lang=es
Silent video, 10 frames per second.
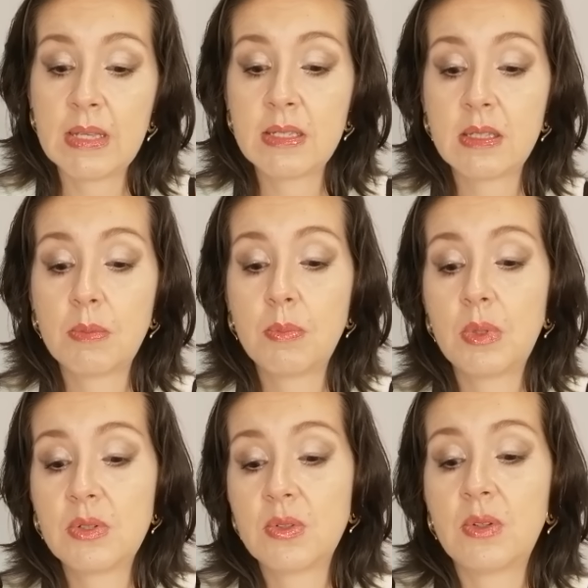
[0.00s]
esta
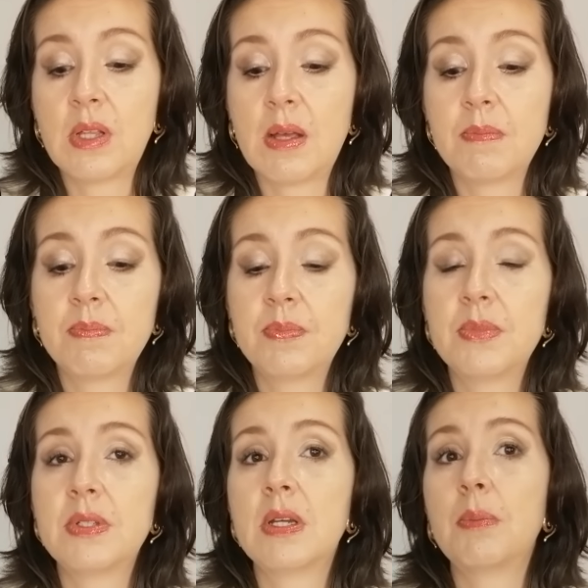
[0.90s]
persona
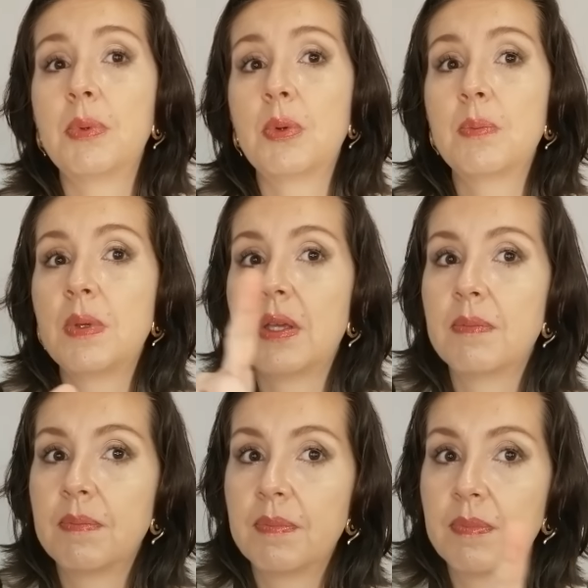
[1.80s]
se
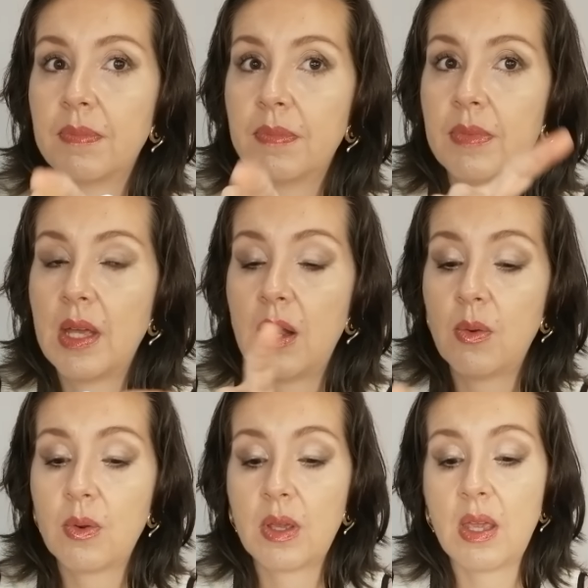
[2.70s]
apropie de
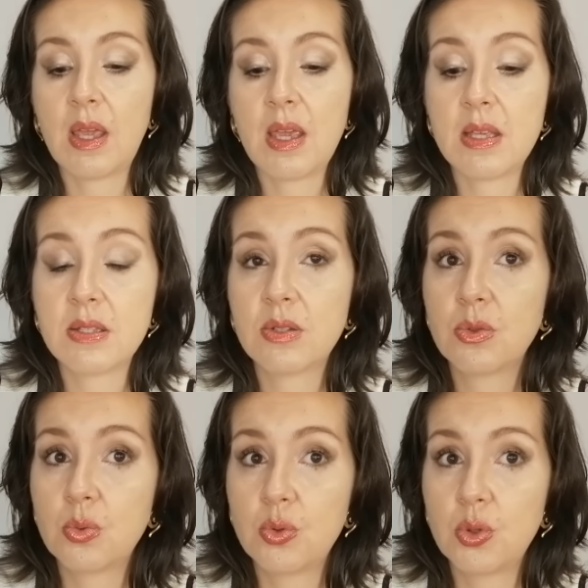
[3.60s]
lo que es
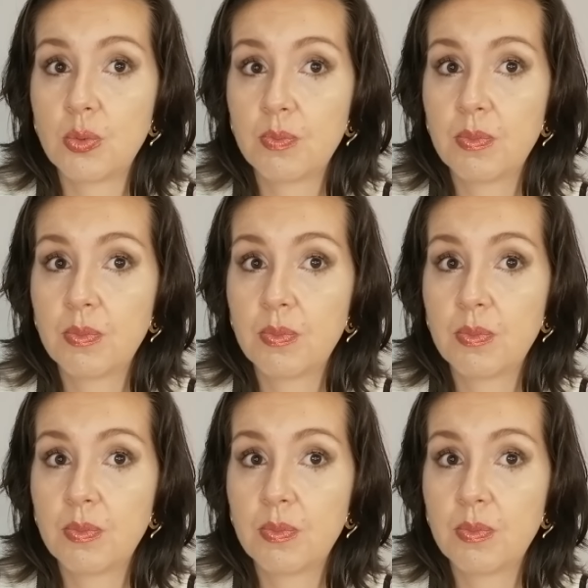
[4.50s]
tuyo.